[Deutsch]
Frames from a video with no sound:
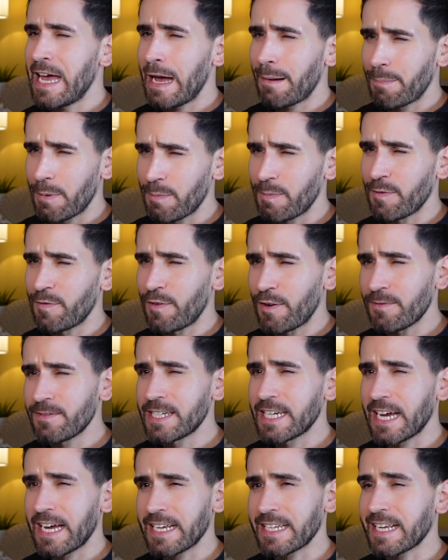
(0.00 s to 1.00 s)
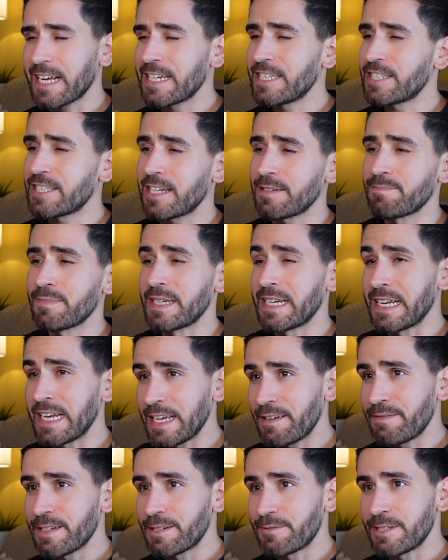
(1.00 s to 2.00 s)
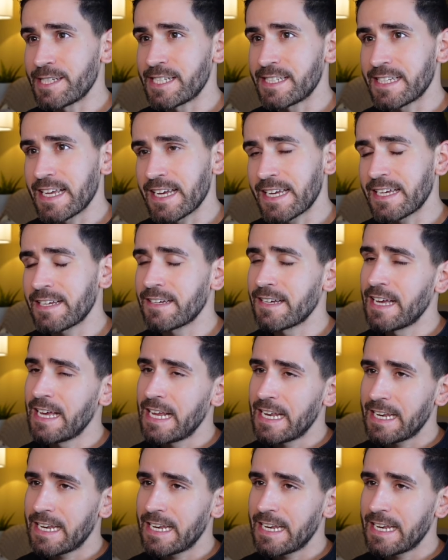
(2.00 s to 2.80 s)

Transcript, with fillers: aber bevor wir direkt reinstarten mit Liquid Restaking,